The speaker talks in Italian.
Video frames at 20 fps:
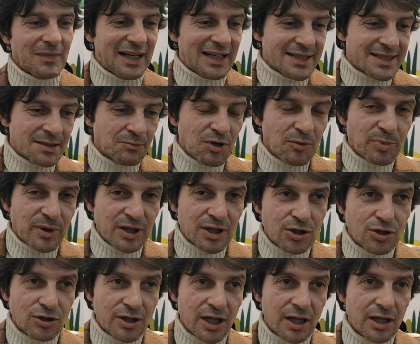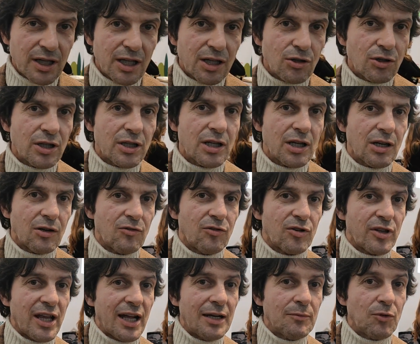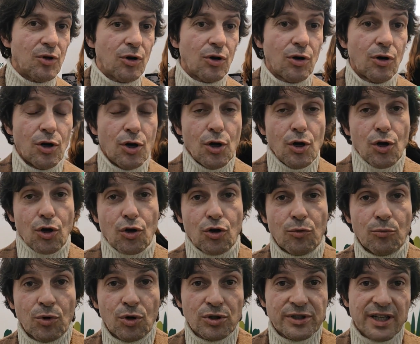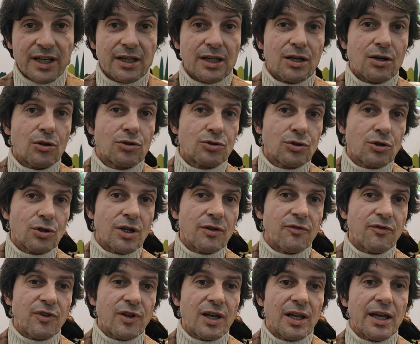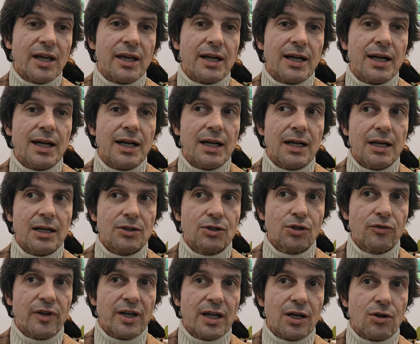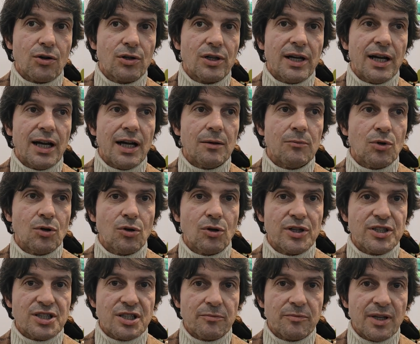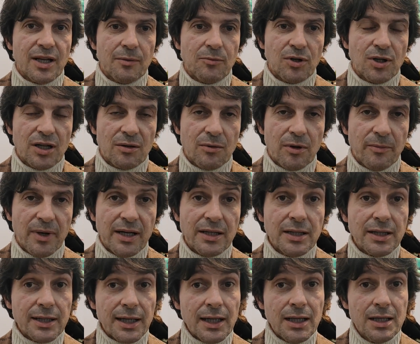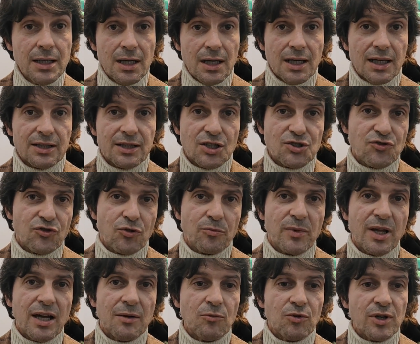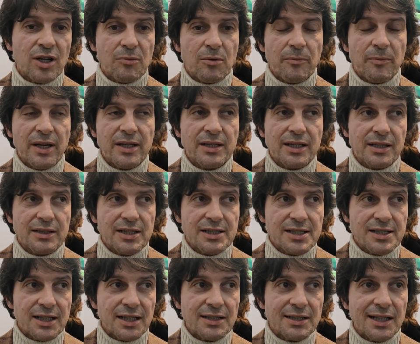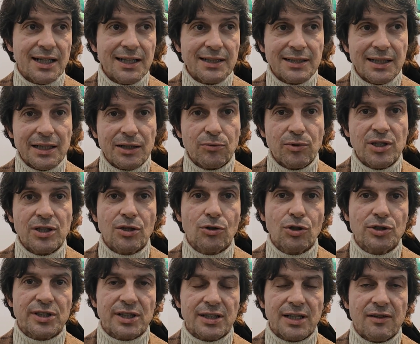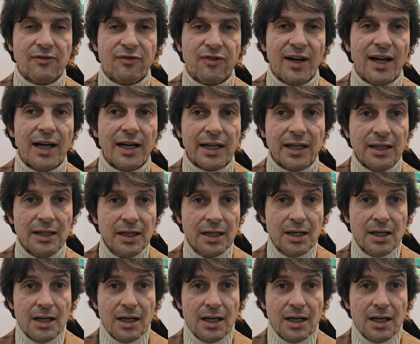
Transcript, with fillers: Ma siamo imprenditori agricoli che lavoriamo con molti agricoltori in filiera dove raccogliamo e semiamo l'erba medica, la trasformiamo in erba medica disidratata e quindi oltre dal fare